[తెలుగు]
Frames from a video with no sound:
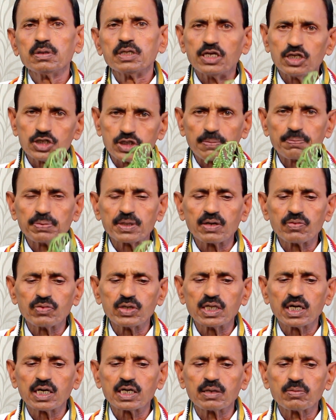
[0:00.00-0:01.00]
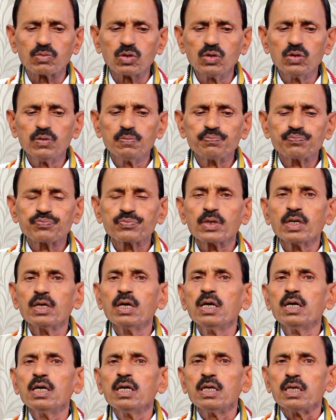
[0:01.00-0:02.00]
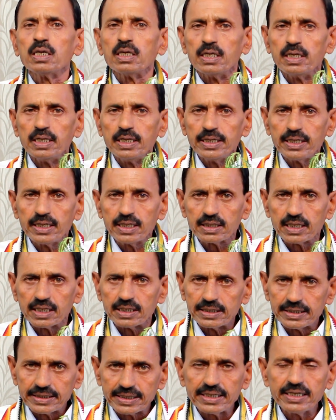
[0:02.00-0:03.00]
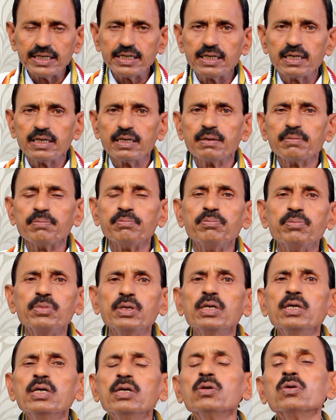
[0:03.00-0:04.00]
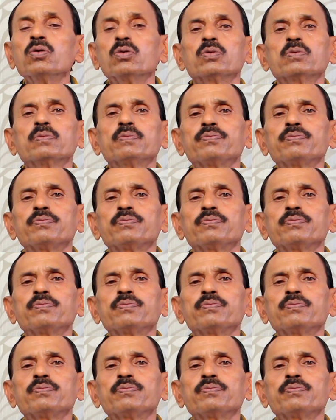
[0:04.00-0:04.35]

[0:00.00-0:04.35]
నేను చెప్పిన విధానంలో లేదంటే మీరు